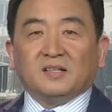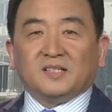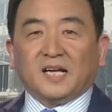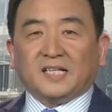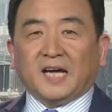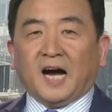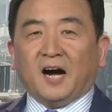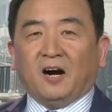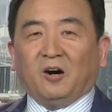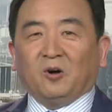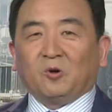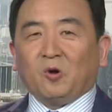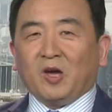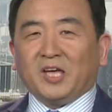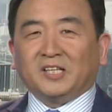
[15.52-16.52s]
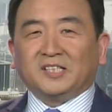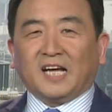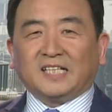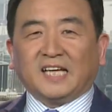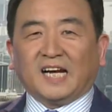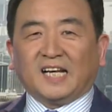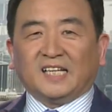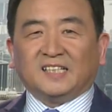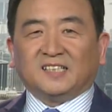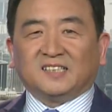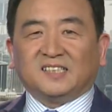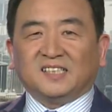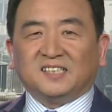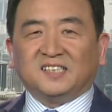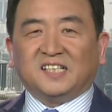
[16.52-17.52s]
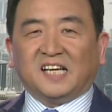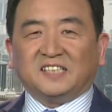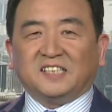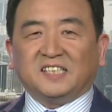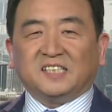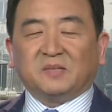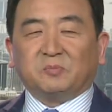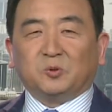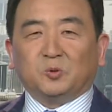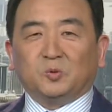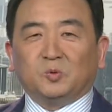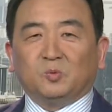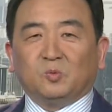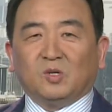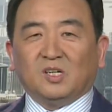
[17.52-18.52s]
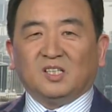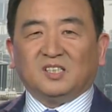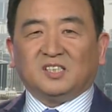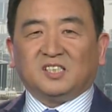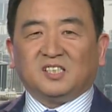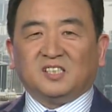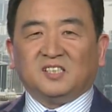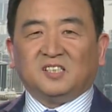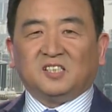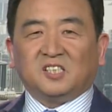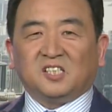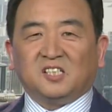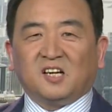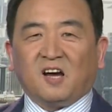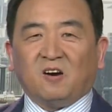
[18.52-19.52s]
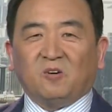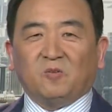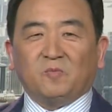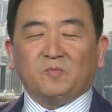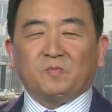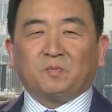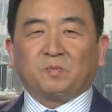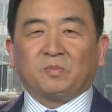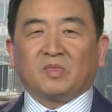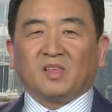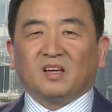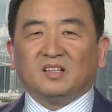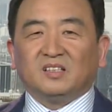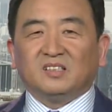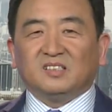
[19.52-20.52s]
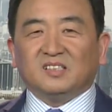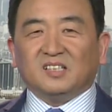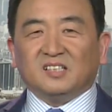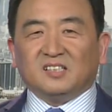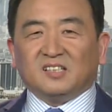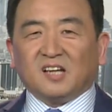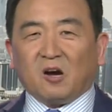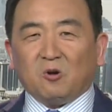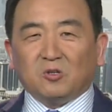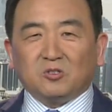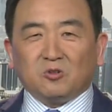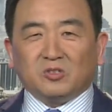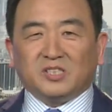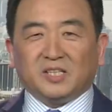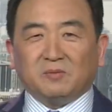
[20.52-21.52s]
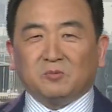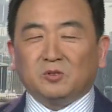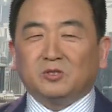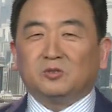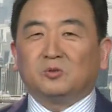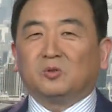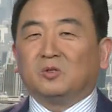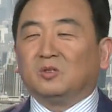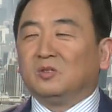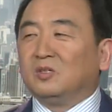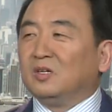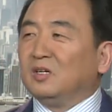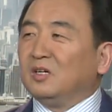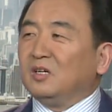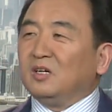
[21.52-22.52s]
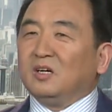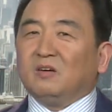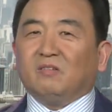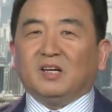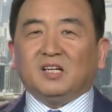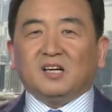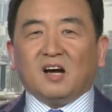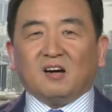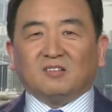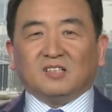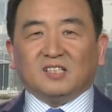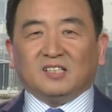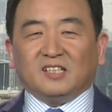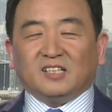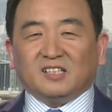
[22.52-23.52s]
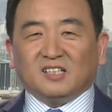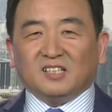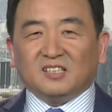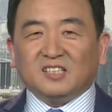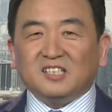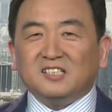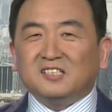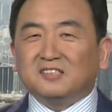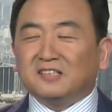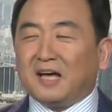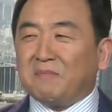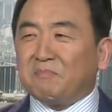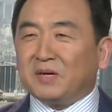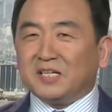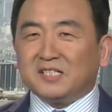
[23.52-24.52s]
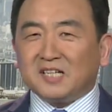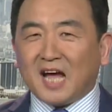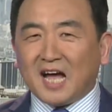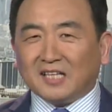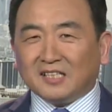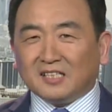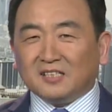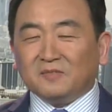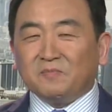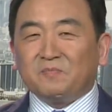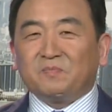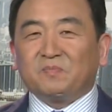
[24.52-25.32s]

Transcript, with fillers: 大家好，欢迎大家来到今日点击节目，我是石涛。截止到我做节目的时候，围绕着这个金正男被杀呢，